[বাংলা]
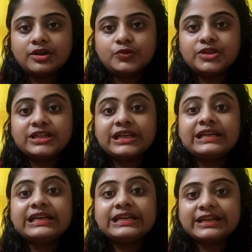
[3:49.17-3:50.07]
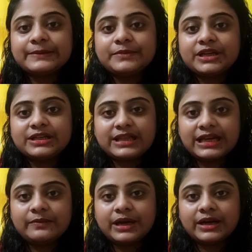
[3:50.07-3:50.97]
টুইটিকে কি ক্রিম কি
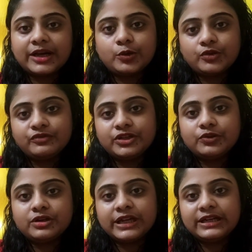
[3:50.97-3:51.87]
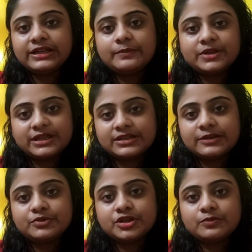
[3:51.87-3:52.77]
তেল মাখাই ওই ভিডিওর লিঙ্কটা আমি
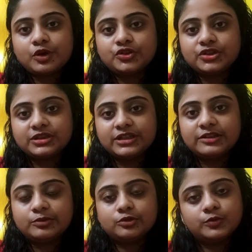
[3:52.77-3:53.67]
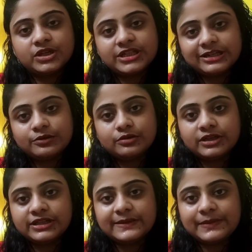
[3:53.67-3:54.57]
ডিসক্রিপশন বক্সে দিয়ে দেবো তোমরা চেক করে
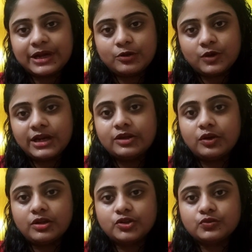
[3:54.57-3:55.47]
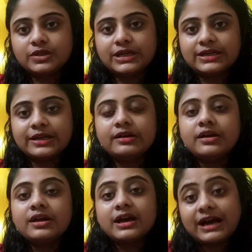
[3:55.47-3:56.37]
নিতে পারো ওখানে অলিশ টু তেলটা
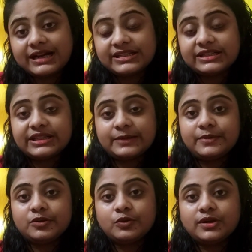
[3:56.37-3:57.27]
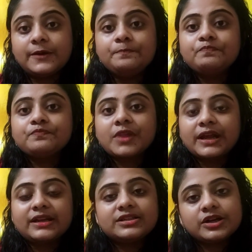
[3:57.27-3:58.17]
আছে দেখবে কোনটা
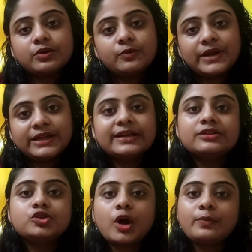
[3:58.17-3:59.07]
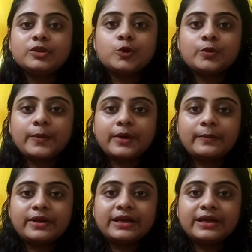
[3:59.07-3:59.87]
এটা যে কোনো মেডিকেল শপে তোমরা পাবে